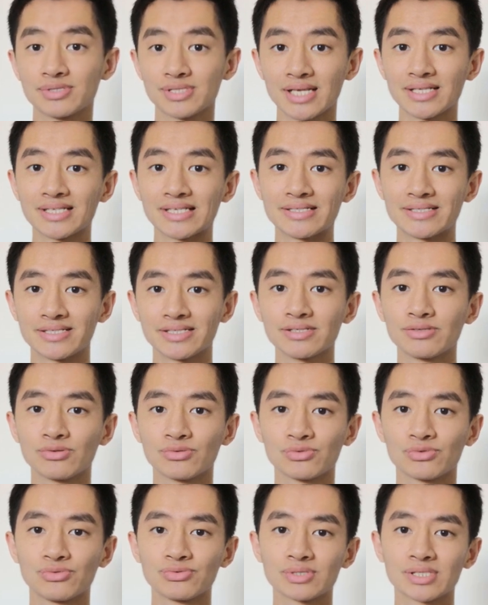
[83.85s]
synthétiques,
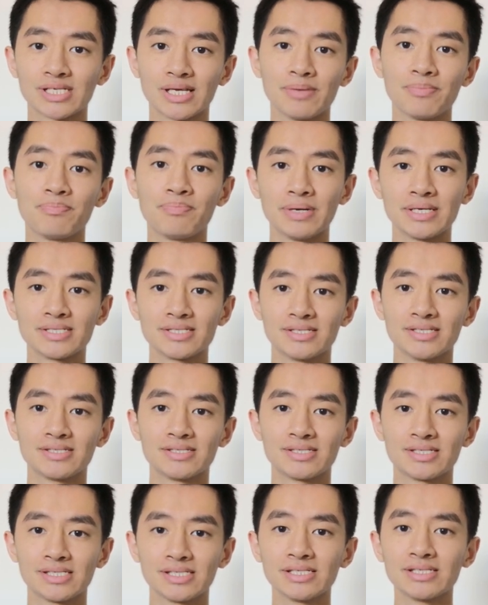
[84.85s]
donc tout ce qui est
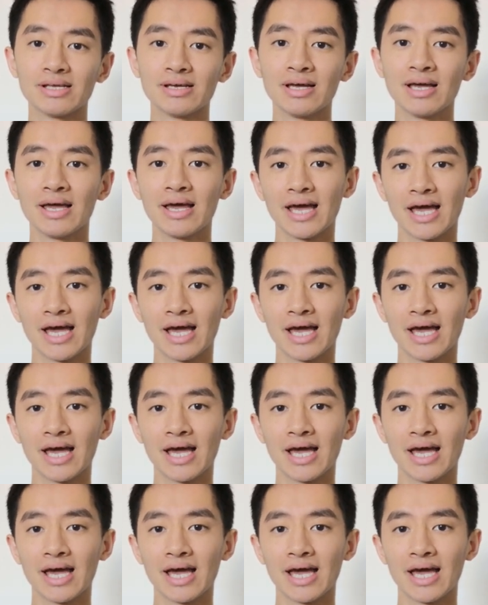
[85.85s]
pesticides,